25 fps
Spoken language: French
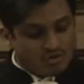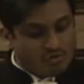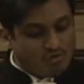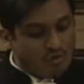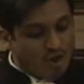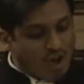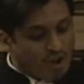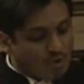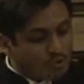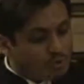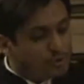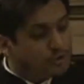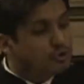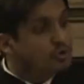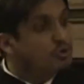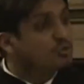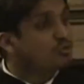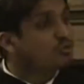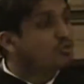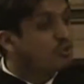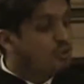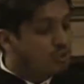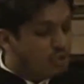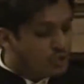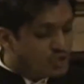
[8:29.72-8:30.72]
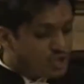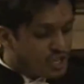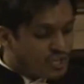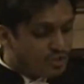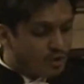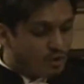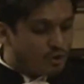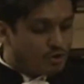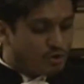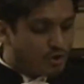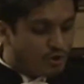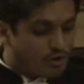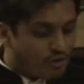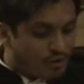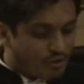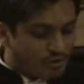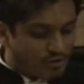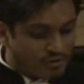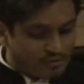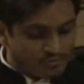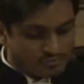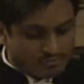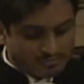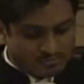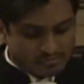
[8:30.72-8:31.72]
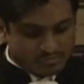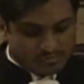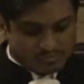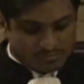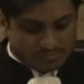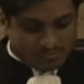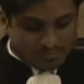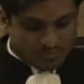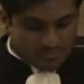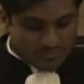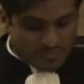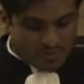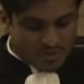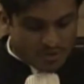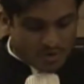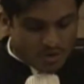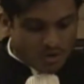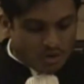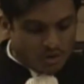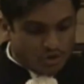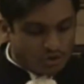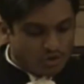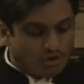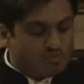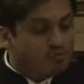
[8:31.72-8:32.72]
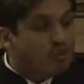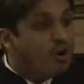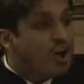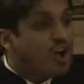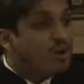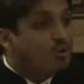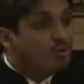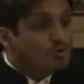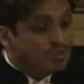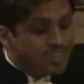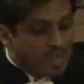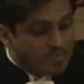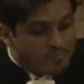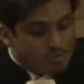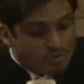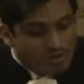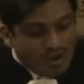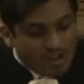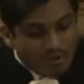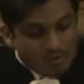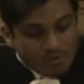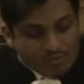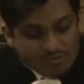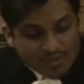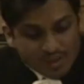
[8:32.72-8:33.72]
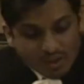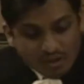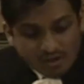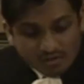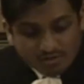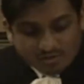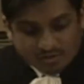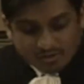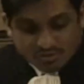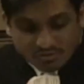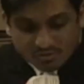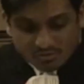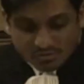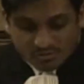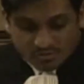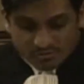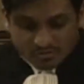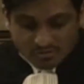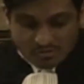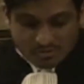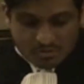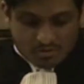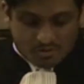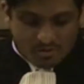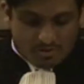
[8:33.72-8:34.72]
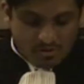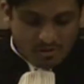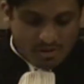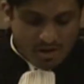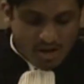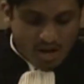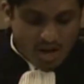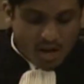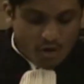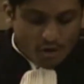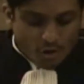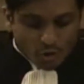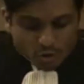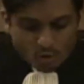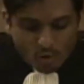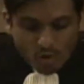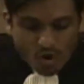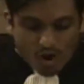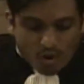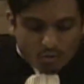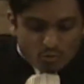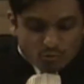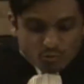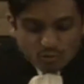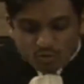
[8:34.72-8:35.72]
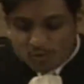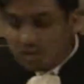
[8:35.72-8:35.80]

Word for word: Je vous raconte juste ce que j'ai dans le cœur. Je vous raconte un peu la conférence. Un endroit où